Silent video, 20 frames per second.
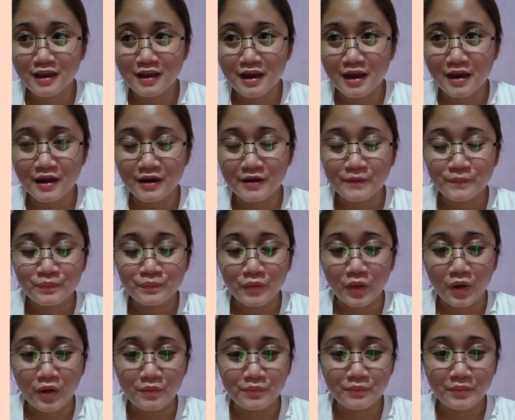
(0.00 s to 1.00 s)
Nga,
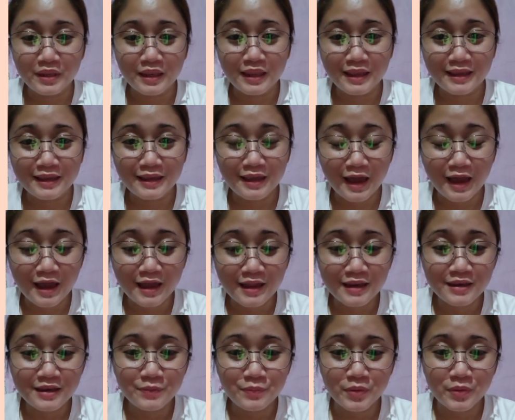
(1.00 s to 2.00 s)
um, binigyan,
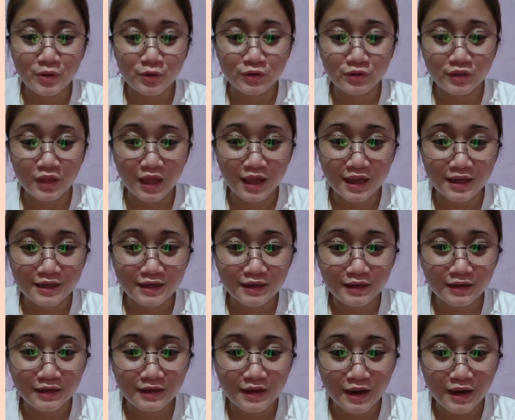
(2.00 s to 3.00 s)
pinuntahan
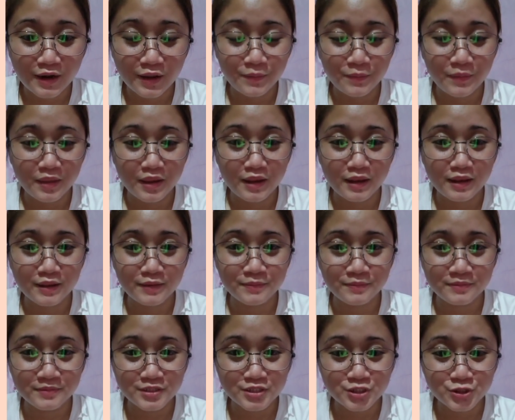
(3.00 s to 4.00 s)
ni Nanay
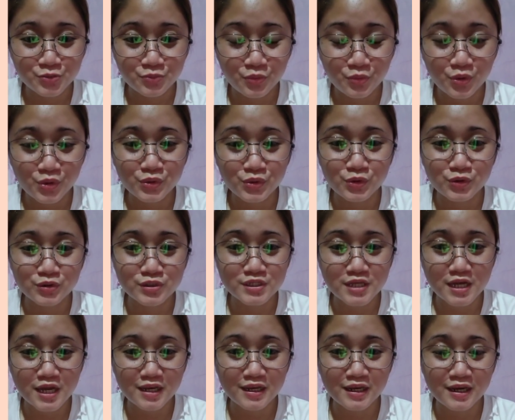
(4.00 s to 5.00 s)
Maylin mismo doon
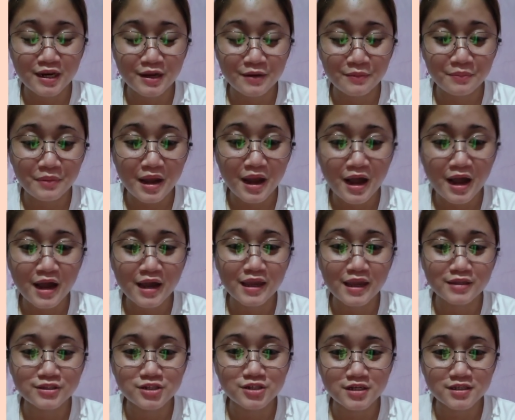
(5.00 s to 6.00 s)
sa kanilang bahay
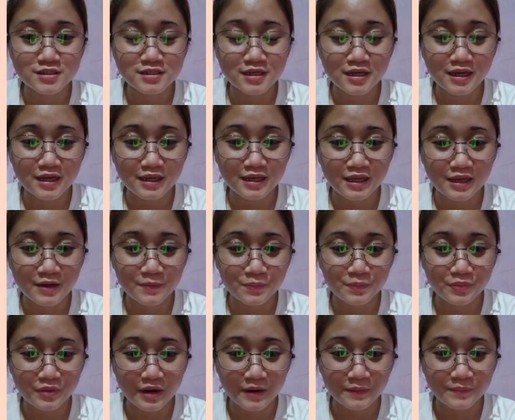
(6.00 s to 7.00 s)
at saka si Kalingap
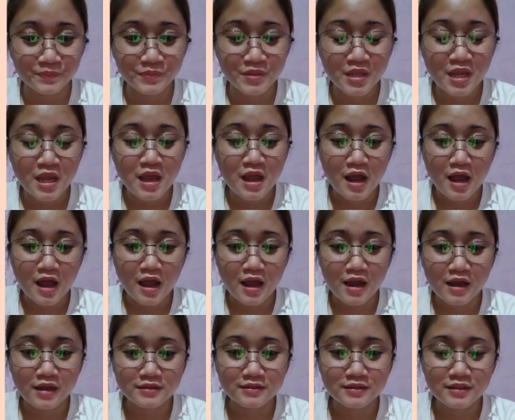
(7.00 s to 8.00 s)
Rob.
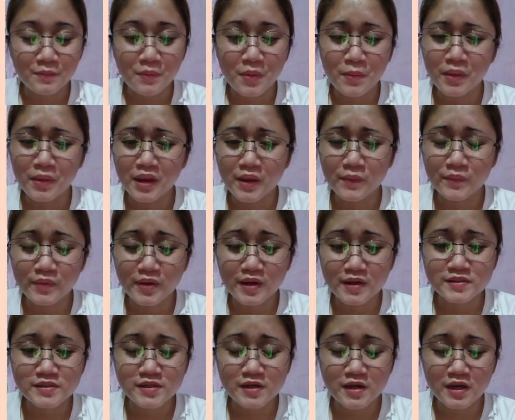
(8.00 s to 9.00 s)
At napabilib
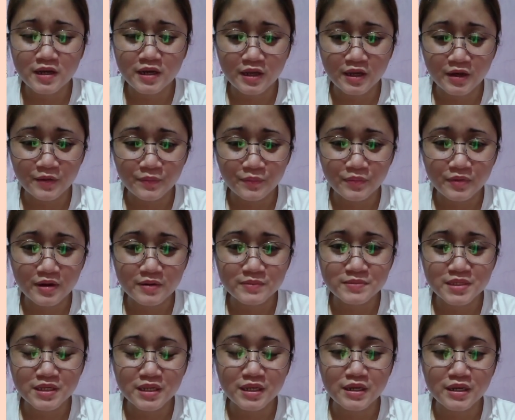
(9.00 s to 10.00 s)
nga si Kalingap Rob
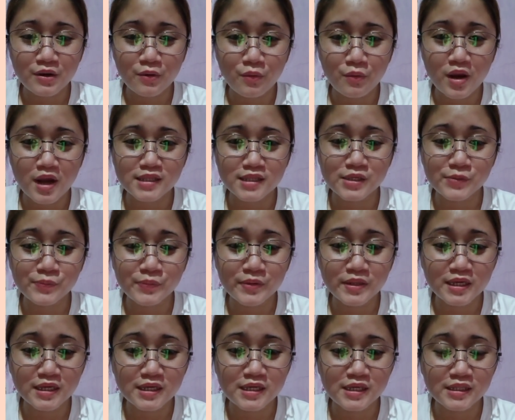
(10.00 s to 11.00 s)
sa ginawa at
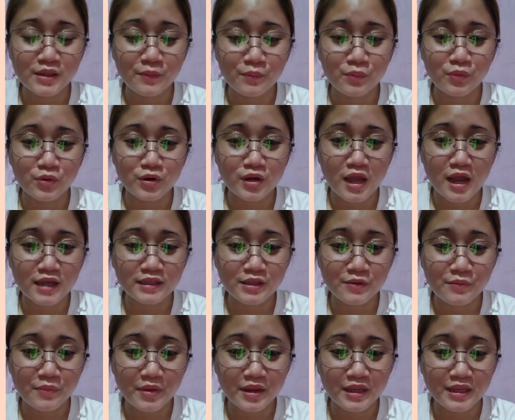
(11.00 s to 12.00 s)
ipinakita po ni Ate
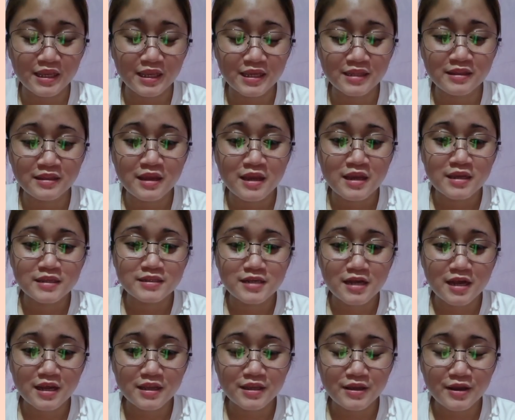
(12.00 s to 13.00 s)
Maylin sa
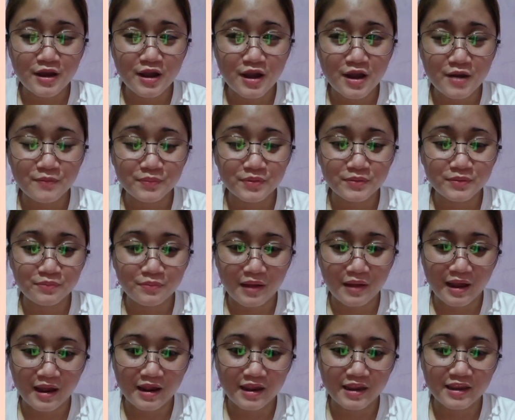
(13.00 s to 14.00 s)
kanyang
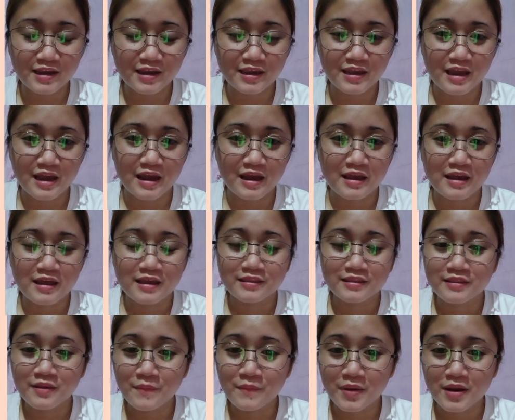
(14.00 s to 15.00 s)
kapitbahay. Kaya
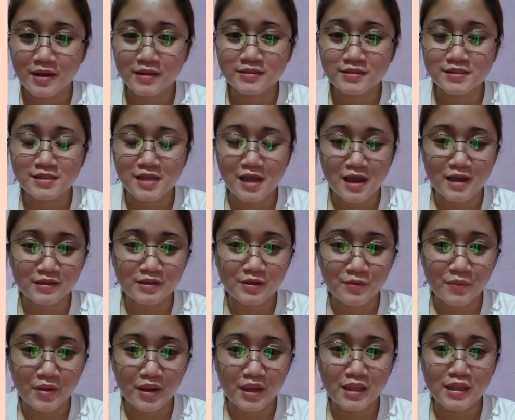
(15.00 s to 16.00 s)
naman si Ate
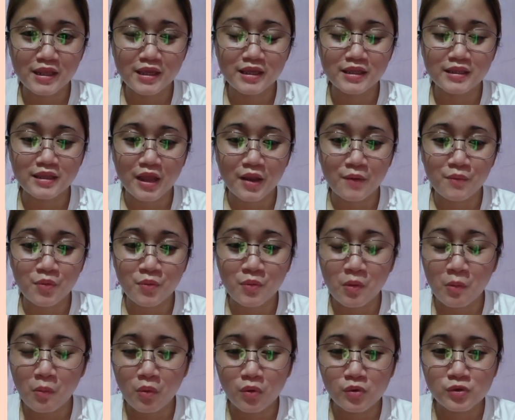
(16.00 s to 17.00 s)
Maylin ay
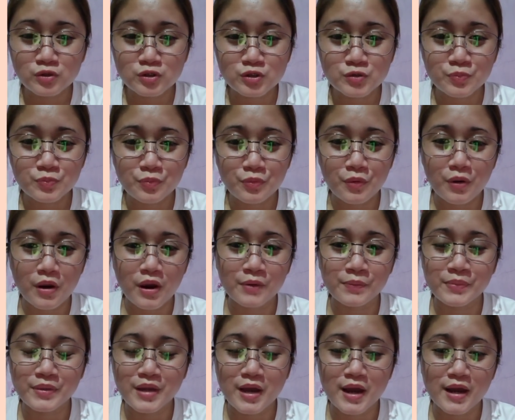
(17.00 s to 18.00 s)
bumubuhos po ang
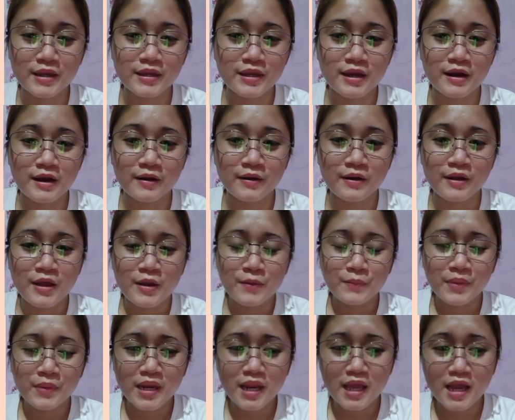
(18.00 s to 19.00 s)
biyayang
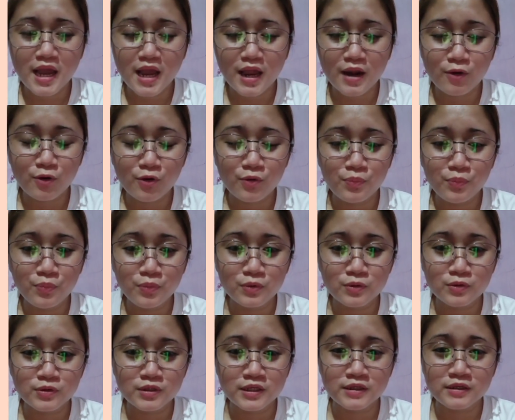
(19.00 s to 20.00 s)
pinagkaloob
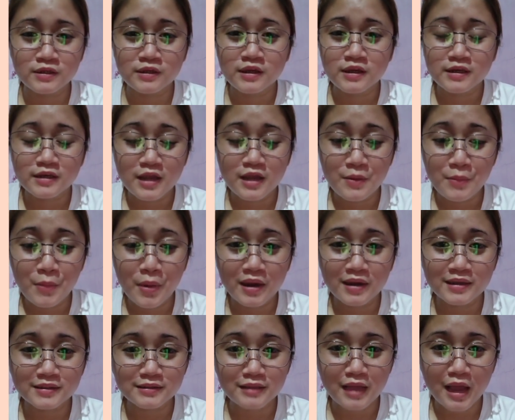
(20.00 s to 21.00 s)
po ng
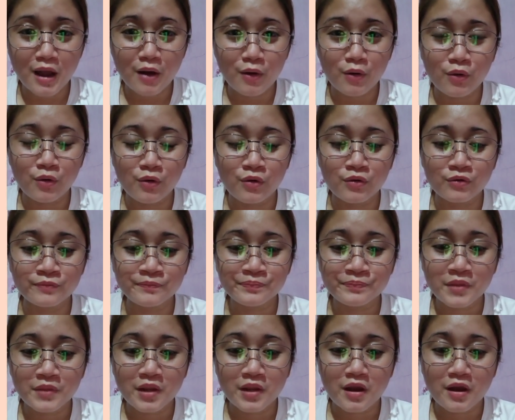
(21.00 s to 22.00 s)
mga taong
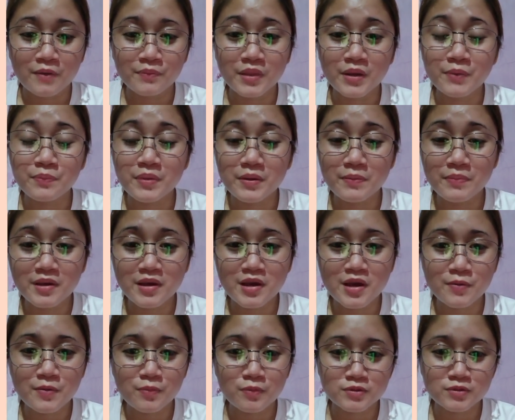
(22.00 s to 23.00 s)
um,
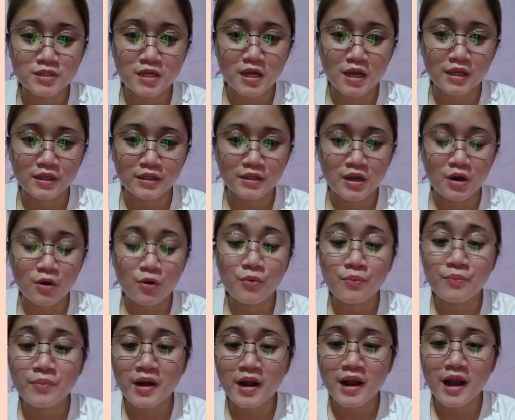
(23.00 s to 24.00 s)
nagbibigay po sa kanya,
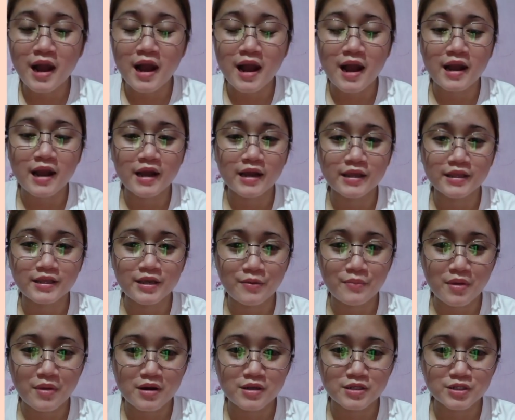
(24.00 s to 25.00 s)
kumbaga ang kanyang
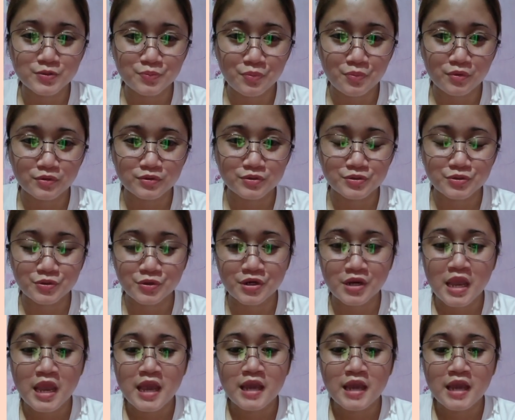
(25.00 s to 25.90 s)
mga sponsor.